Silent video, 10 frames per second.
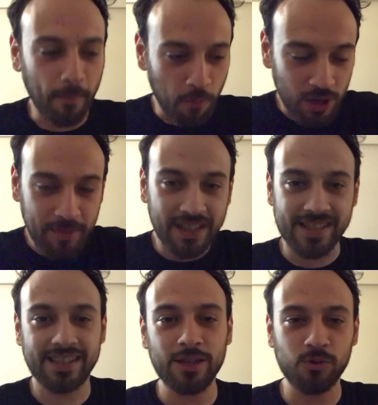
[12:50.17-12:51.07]
ya böyle bir
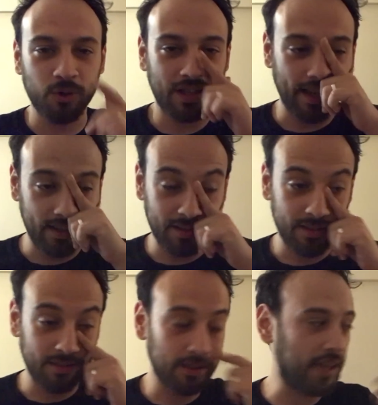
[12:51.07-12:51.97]
kıstas yok yani.
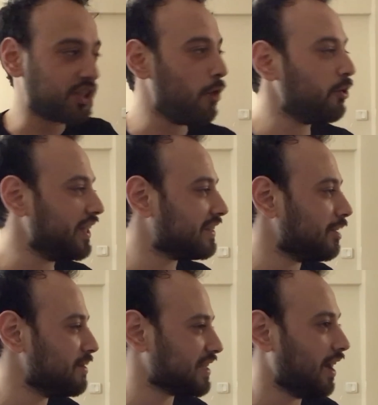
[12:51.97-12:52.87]
Ya şey
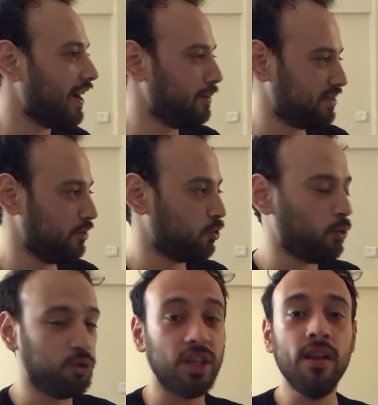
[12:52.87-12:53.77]
örnekleri mesela ailemizde çok
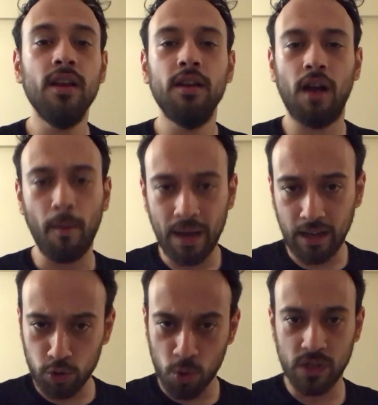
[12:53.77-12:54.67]
o şey.
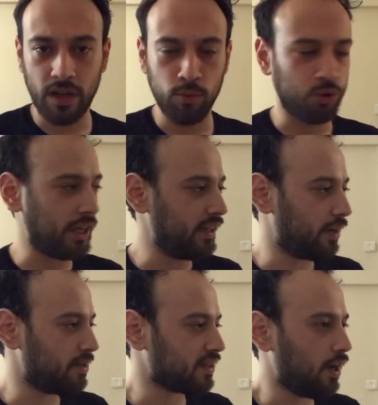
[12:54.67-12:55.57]
Haberler çok sever bu
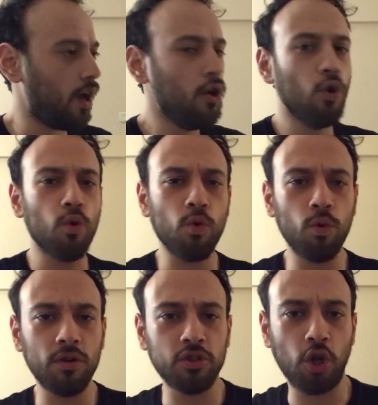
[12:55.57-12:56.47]
şeyleri mesela.
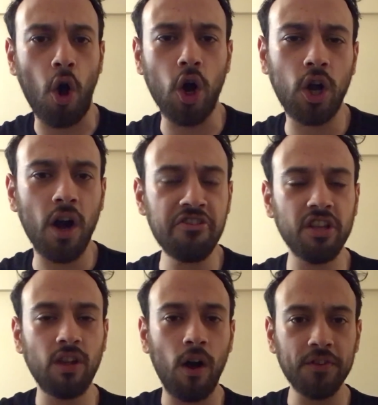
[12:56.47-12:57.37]
Ha,
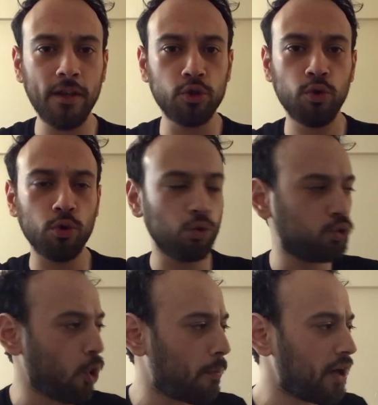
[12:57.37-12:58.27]
Hakkari'de dağda yaşıyordu,
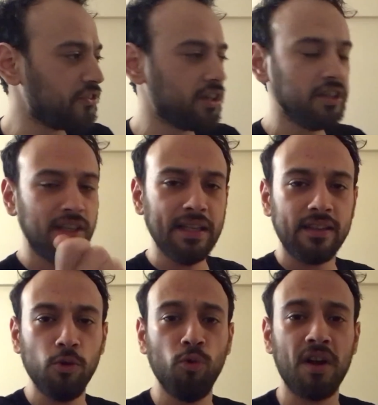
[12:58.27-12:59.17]
çobandı,
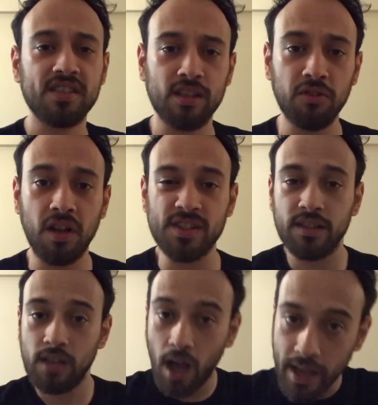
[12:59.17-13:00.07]
gitti üniversite sınavını
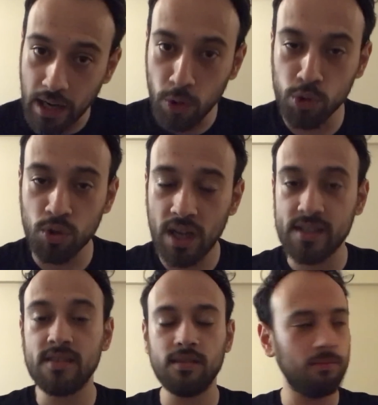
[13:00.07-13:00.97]
kazandı. Ya helal olsun
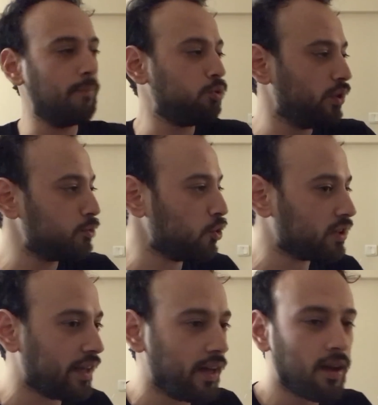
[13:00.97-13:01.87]
kazansın. Bunda bir şey
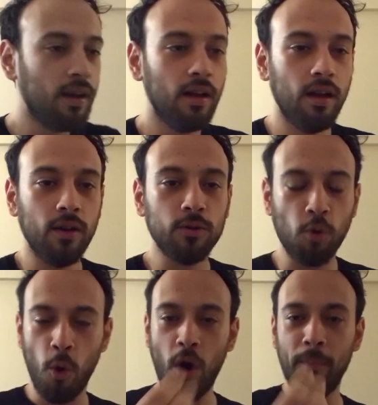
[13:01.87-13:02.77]
yok da hani
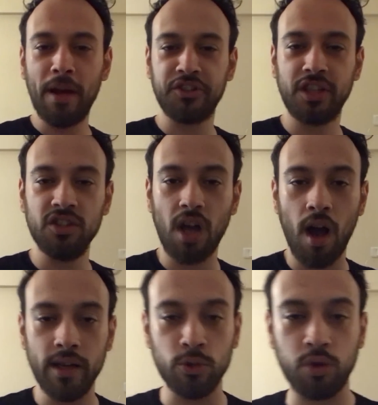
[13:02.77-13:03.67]
o haber çıkınca
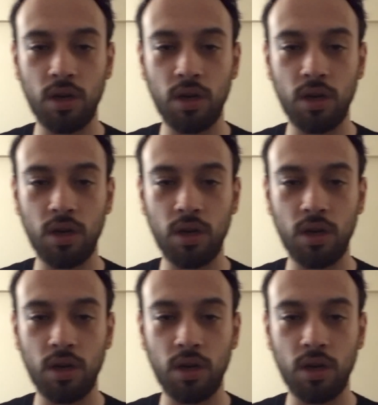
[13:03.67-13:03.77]
ailenin